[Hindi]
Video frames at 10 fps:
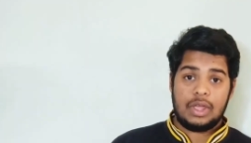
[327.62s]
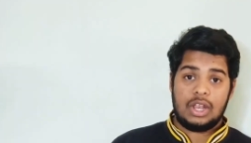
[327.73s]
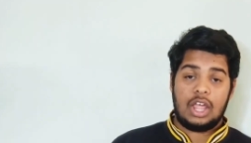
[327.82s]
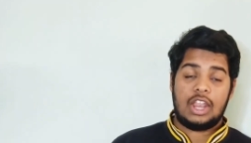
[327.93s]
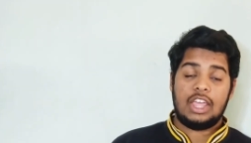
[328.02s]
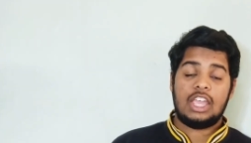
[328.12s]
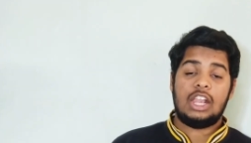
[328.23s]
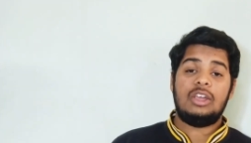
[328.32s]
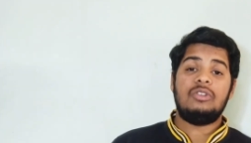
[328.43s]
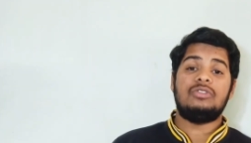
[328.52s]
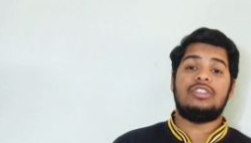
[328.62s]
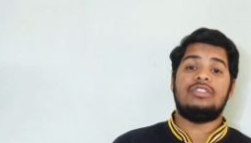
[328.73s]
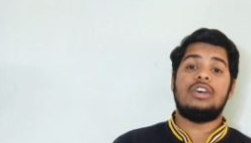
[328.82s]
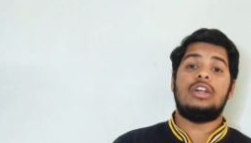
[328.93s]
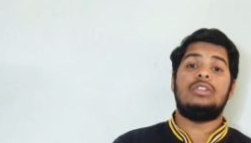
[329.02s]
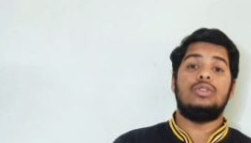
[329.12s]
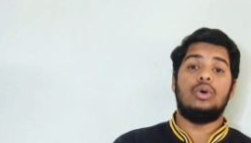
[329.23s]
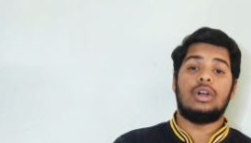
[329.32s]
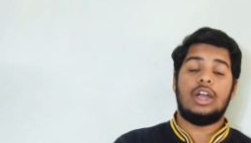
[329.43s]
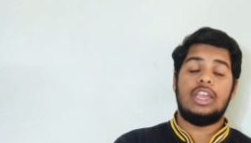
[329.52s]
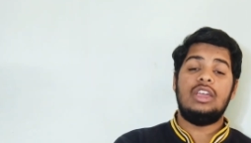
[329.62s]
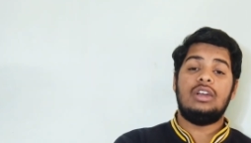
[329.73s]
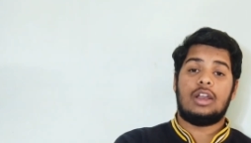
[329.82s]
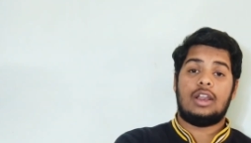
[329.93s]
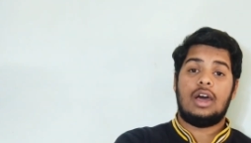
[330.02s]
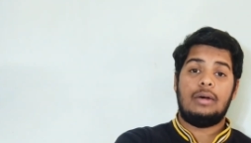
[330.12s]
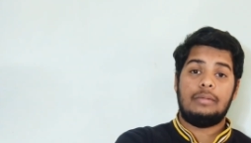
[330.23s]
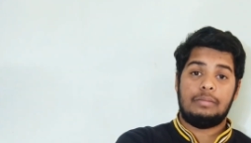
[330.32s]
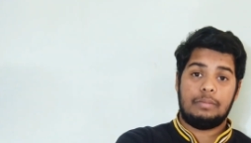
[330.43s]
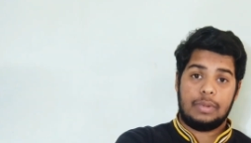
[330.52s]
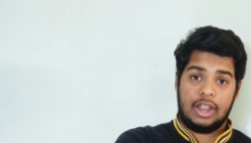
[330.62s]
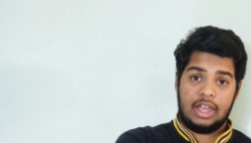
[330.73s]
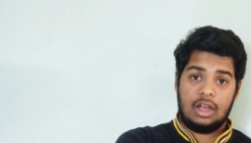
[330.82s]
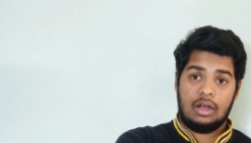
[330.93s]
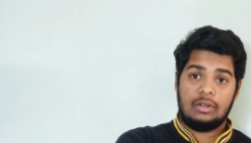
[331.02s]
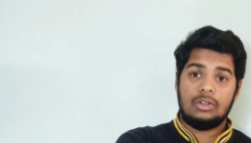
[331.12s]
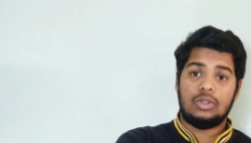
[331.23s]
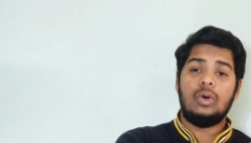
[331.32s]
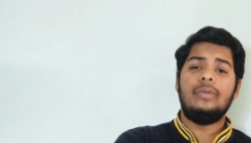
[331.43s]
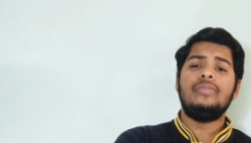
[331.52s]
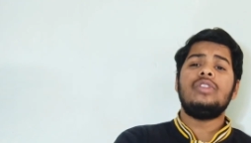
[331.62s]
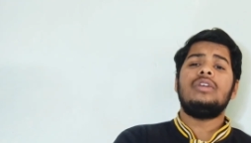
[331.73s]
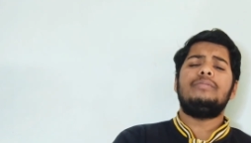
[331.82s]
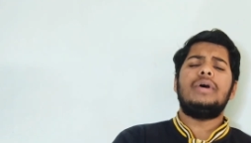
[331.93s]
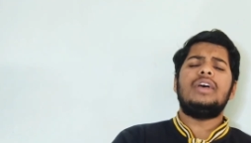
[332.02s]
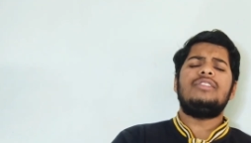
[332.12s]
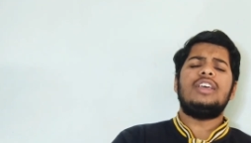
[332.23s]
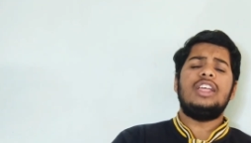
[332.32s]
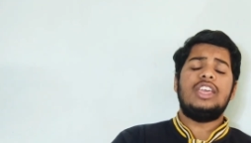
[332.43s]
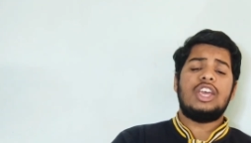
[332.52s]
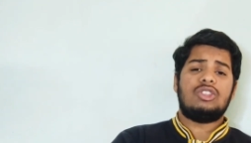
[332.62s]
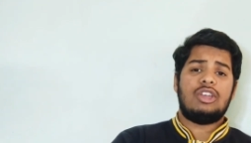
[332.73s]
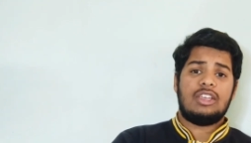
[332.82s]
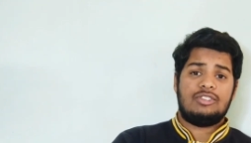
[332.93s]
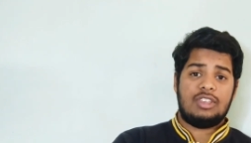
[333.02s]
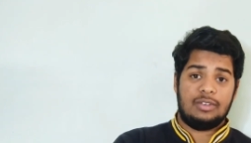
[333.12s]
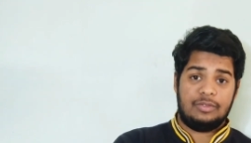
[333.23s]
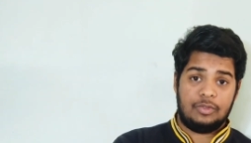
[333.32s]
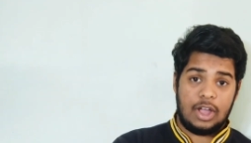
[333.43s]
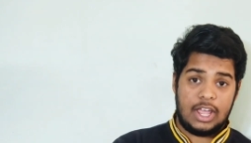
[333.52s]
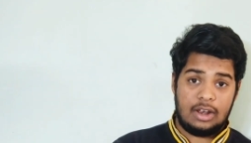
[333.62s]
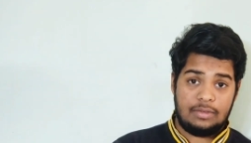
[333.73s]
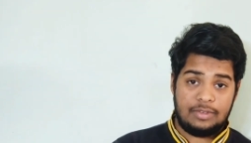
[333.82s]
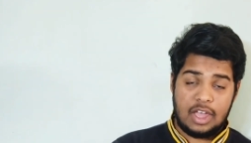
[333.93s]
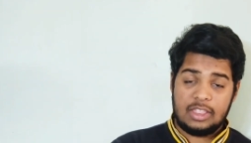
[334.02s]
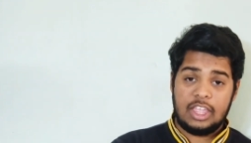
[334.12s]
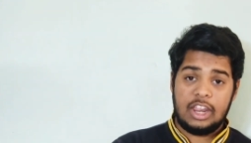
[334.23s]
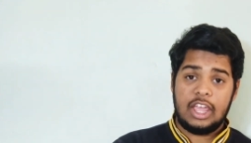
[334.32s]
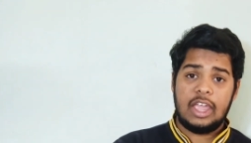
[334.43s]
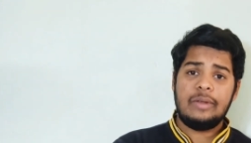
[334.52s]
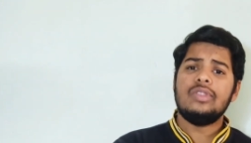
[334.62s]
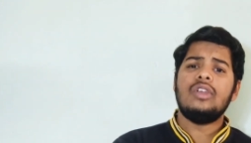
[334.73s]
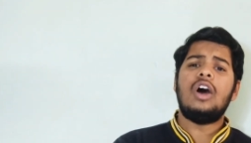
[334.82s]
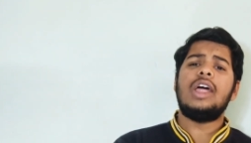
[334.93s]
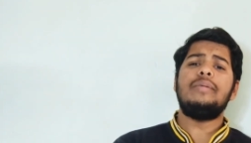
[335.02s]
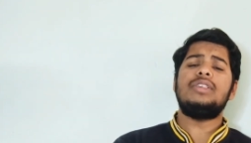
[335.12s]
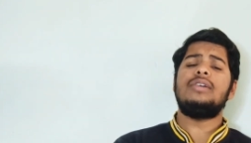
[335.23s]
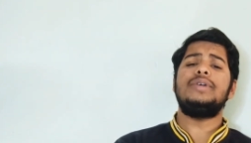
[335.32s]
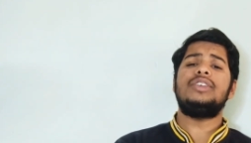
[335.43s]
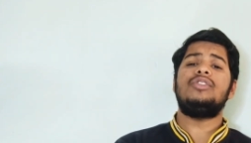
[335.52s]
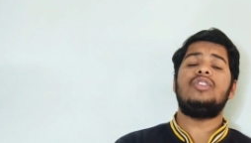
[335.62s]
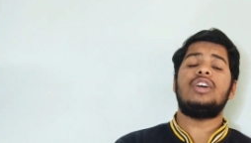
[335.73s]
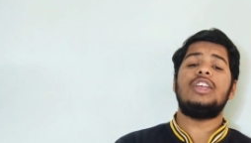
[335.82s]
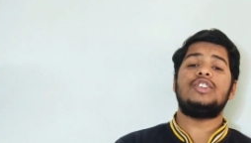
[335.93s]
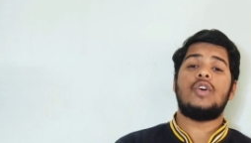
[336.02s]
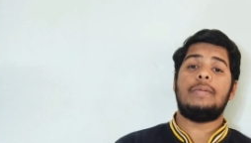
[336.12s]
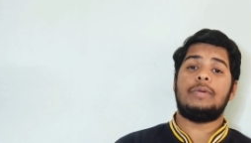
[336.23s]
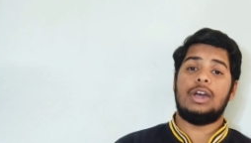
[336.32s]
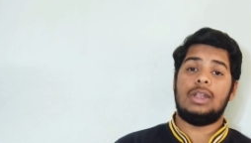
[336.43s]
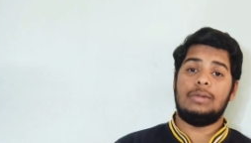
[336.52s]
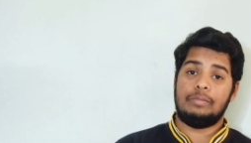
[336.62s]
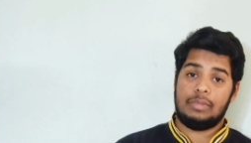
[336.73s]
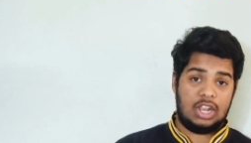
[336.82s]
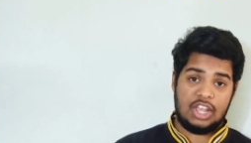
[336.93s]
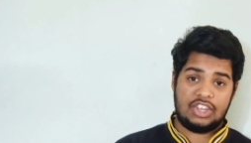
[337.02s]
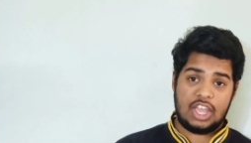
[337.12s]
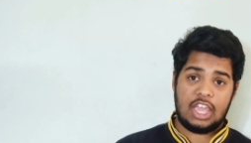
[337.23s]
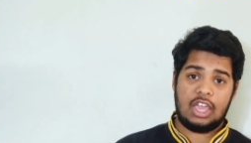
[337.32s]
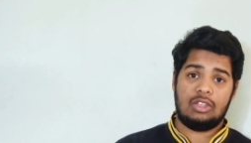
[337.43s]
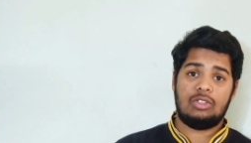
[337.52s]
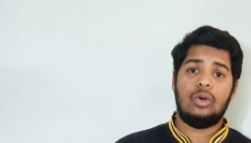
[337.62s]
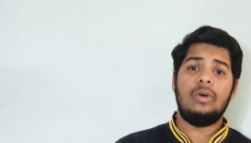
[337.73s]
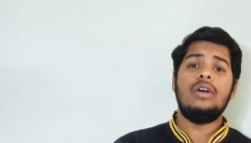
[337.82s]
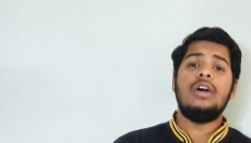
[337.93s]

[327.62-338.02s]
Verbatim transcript: पे लाने के लिए उसके साथ धोखा ही करना पड़ेगा तो बेसिकली ये तो एक सिर्फ वायरल फैन थेरी है और हमें सभी चीज़ों के जवाब कल मिल ही जाएंगे तो